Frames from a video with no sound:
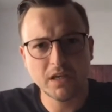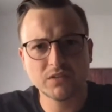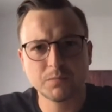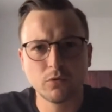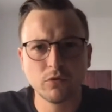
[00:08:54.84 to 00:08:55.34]

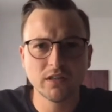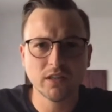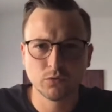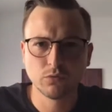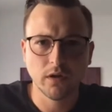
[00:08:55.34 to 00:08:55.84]
inspiruje
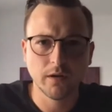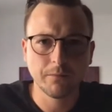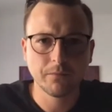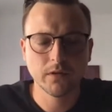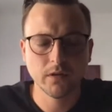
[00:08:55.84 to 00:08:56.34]

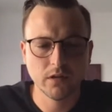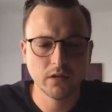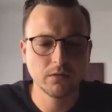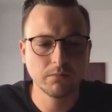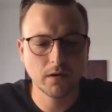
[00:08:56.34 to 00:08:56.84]
natura.
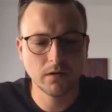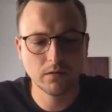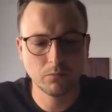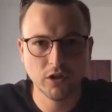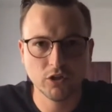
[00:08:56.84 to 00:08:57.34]
Y, ma,
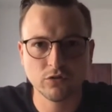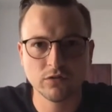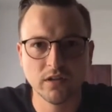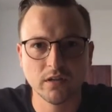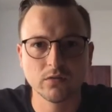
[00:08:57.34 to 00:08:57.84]
moja
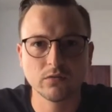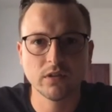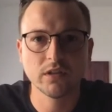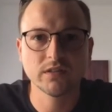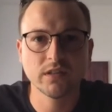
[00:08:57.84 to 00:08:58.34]
żona, która
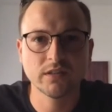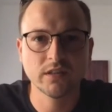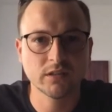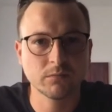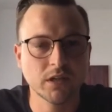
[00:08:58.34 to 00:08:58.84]
jest
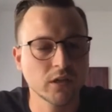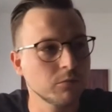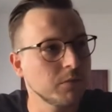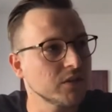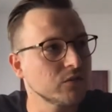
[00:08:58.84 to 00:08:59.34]
architektem
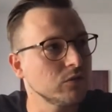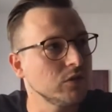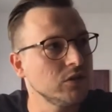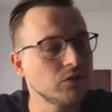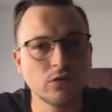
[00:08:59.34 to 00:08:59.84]
krajobrazu
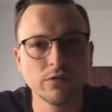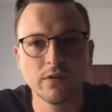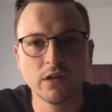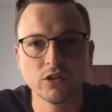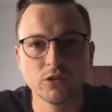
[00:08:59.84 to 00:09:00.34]
i
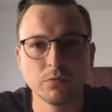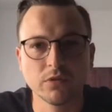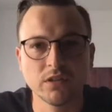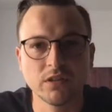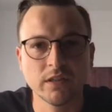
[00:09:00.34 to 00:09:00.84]
studiowała też
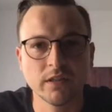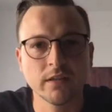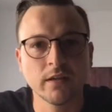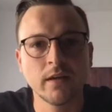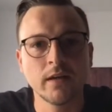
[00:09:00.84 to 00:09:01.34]
botanikę,
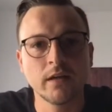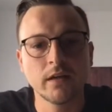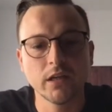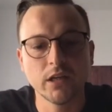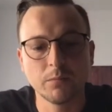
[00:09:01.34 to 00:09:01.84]

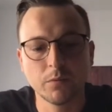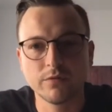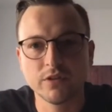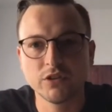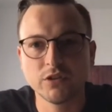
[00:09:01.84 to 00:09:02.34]
y,
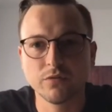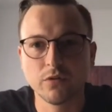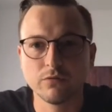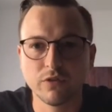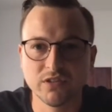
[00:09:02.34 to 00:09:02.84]
prowadzi
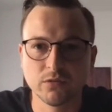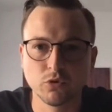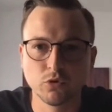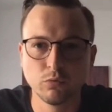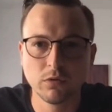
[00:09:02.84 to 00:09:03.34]
swoją własną
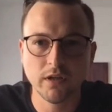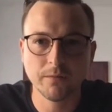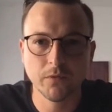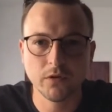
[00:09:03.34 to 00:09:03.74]
szkółkę